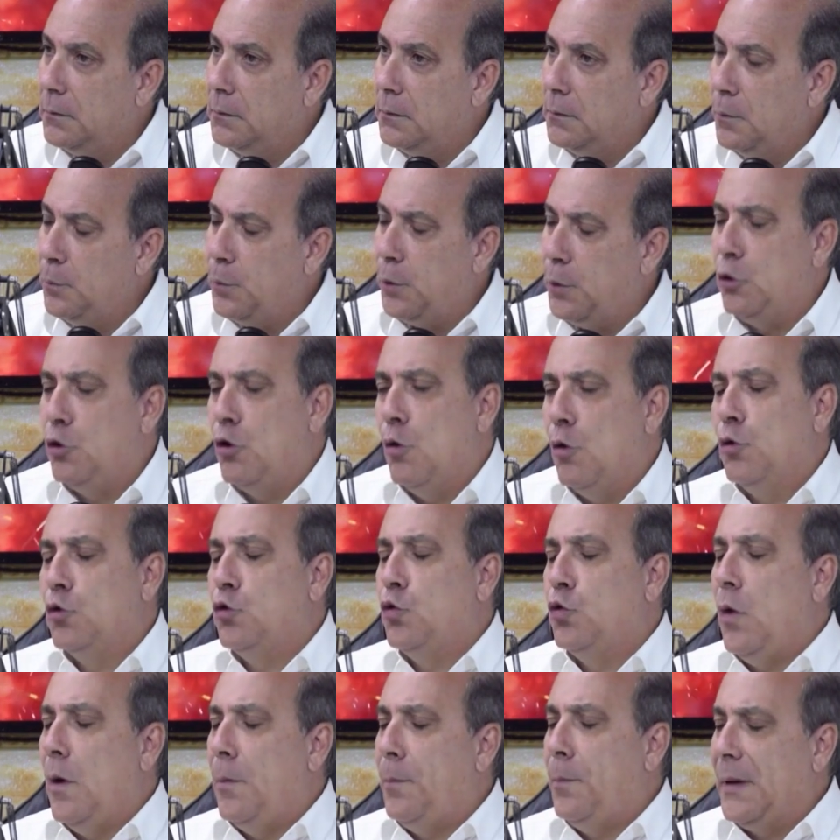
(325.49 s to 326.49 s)
Pero ¿y cómo
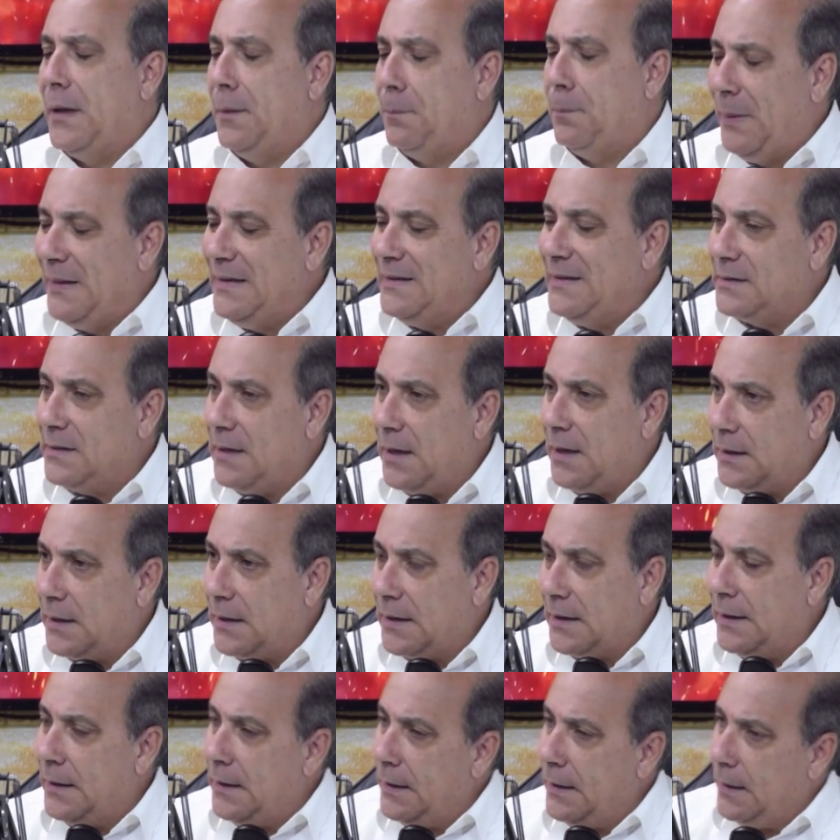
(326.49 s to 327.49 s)
tú vas a pensar
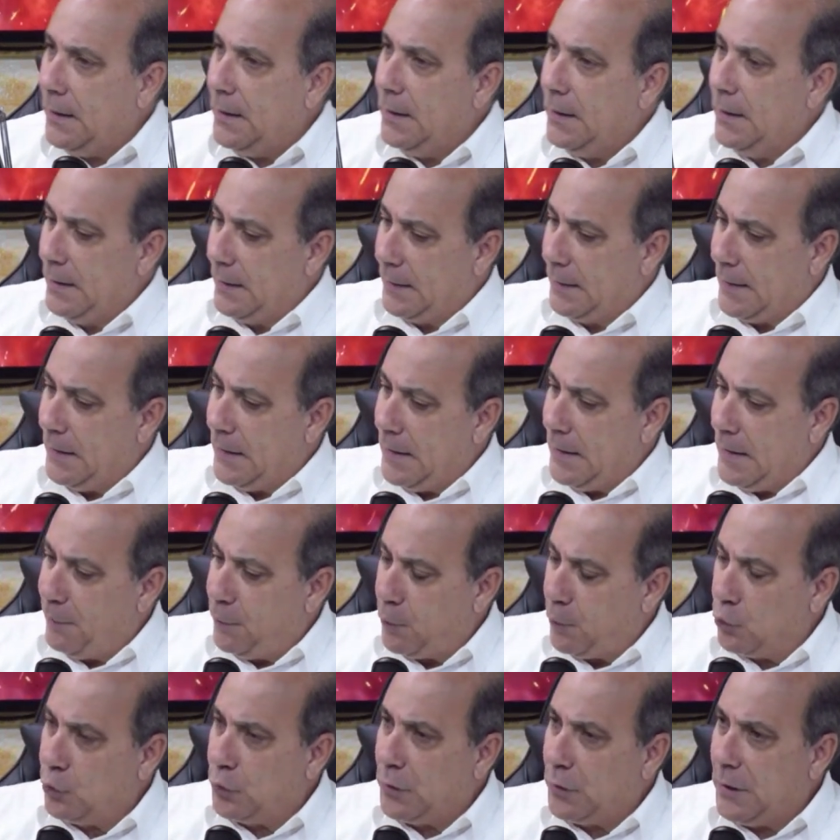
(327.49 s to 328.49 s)
que, en la
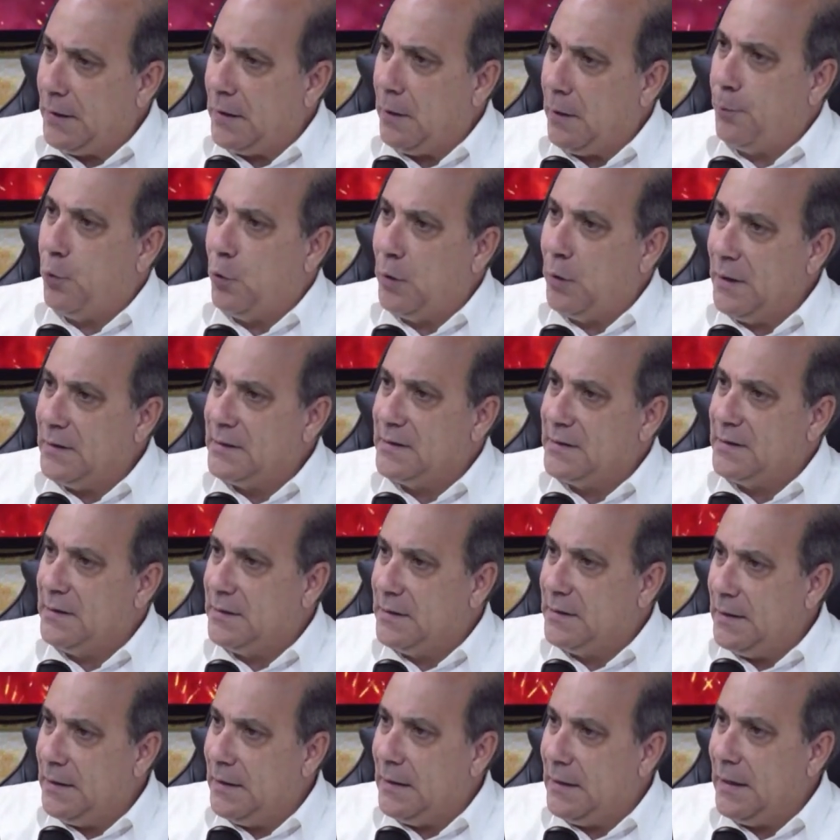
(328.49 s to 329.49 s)
frontera puede
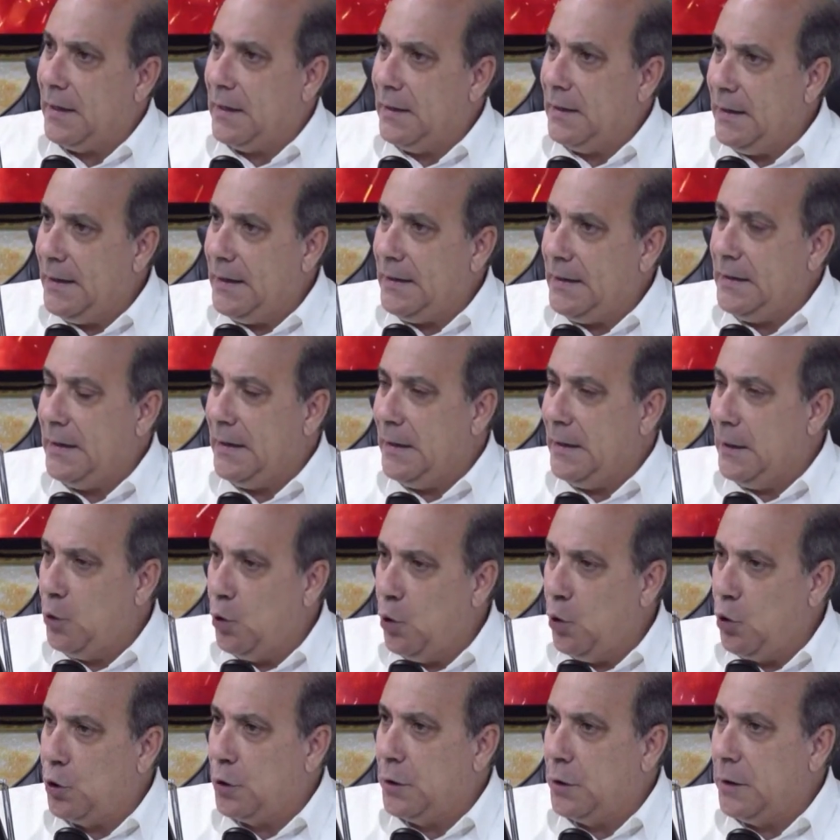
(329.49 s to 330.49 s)
existir la ley, el
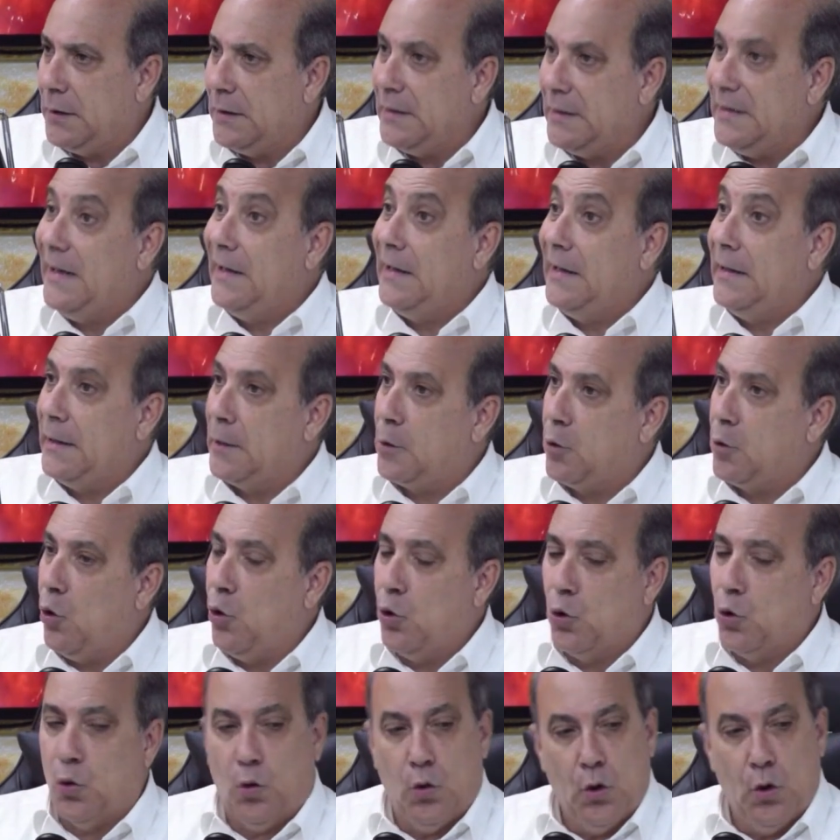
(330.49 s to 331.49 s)
orden y el
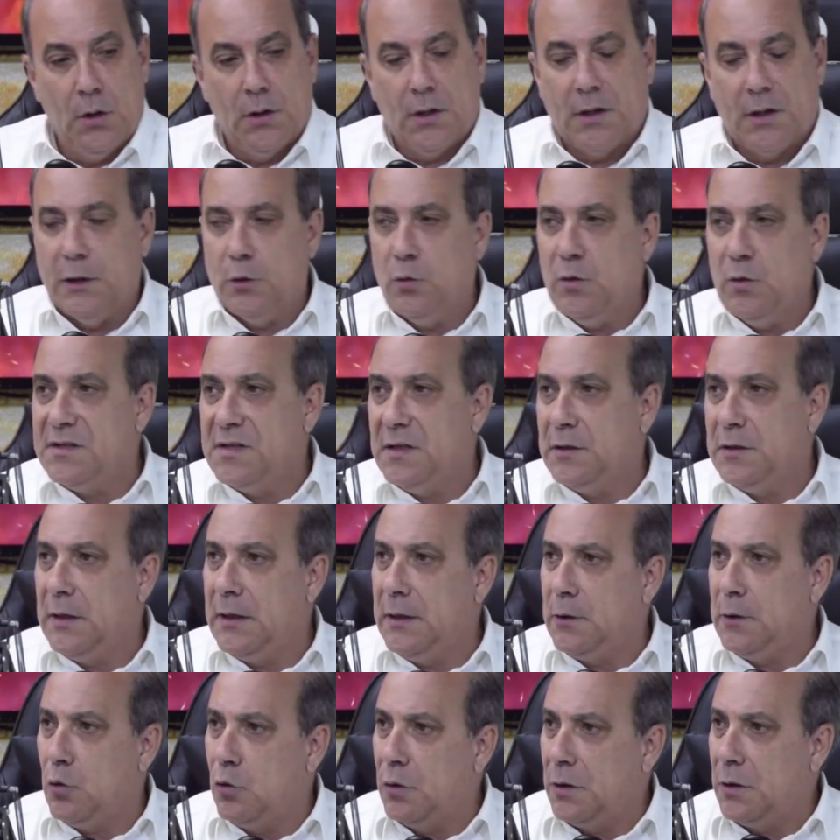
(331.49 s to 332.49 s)
decoro que no existe en
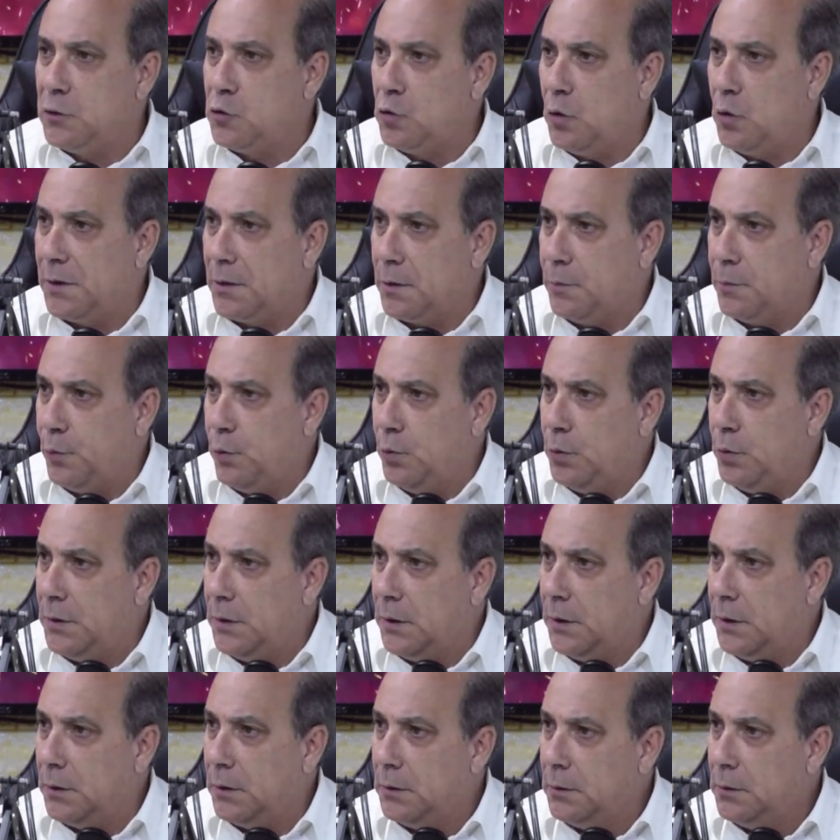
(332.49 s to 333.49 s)
el Congreso de la República?
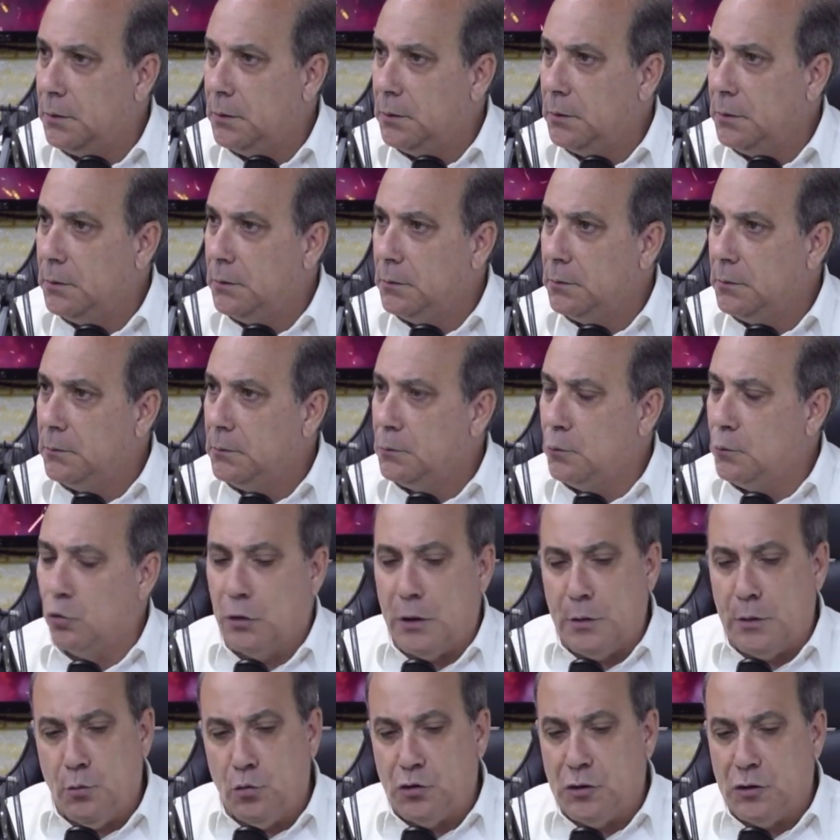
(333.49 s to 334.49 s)
donde
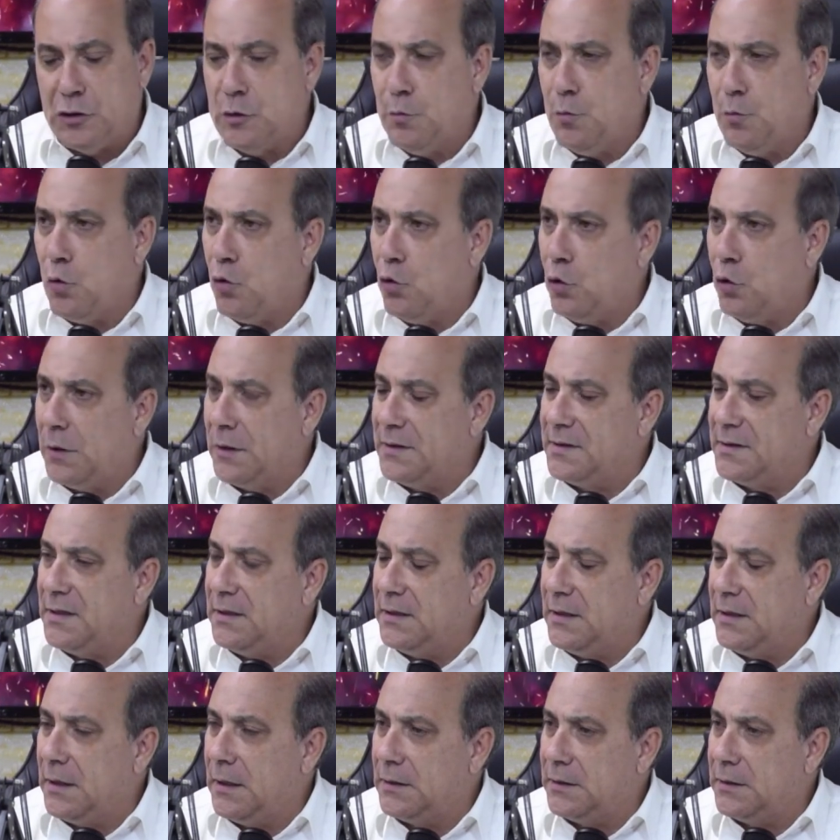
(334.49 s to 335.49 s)
hay muchísimos
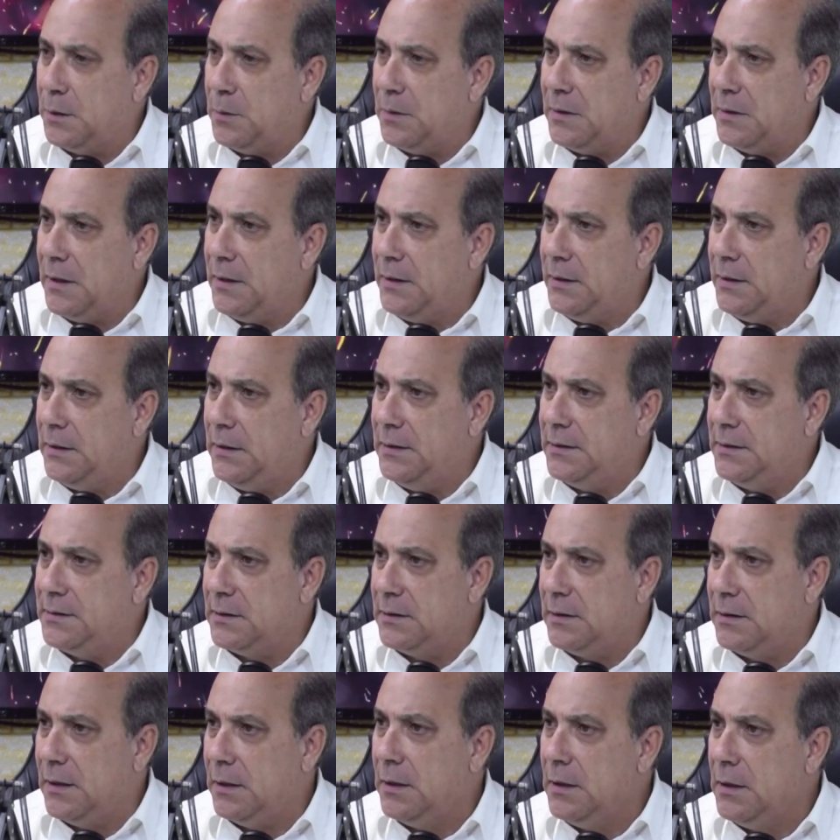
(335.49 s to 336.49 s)
congresistas en actividades
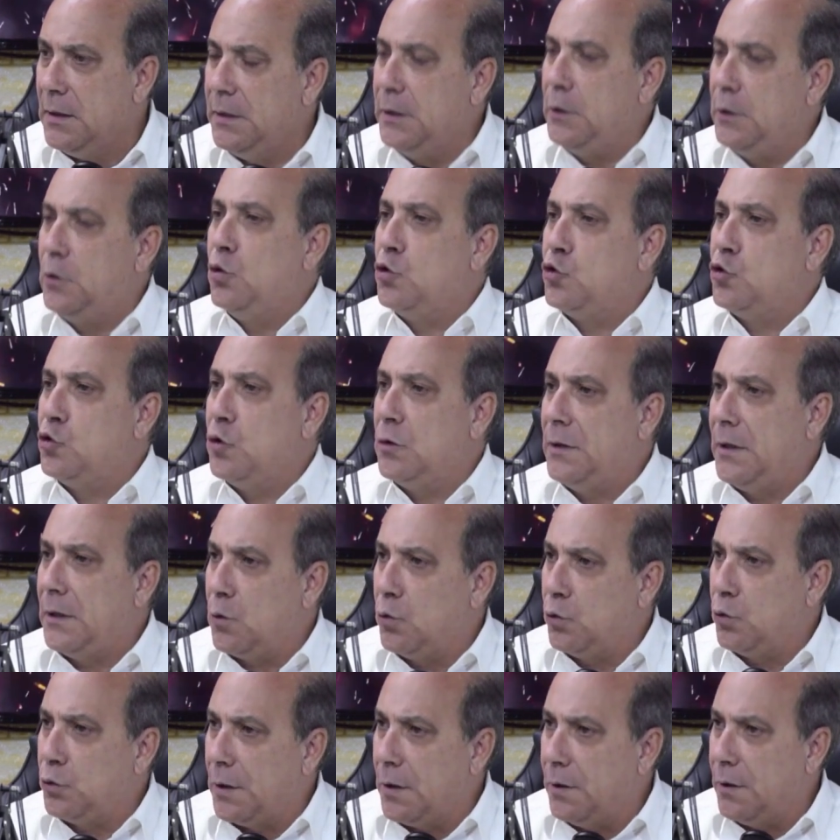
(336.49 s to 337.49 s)
ilícitas, incluso en
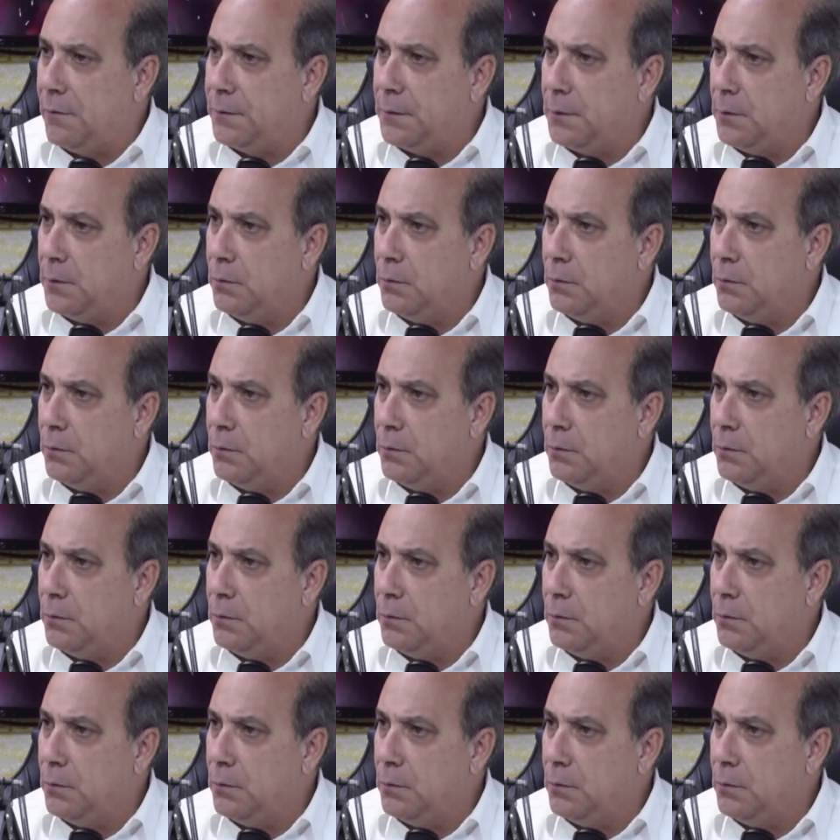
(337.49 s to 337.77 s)
narcotráfico.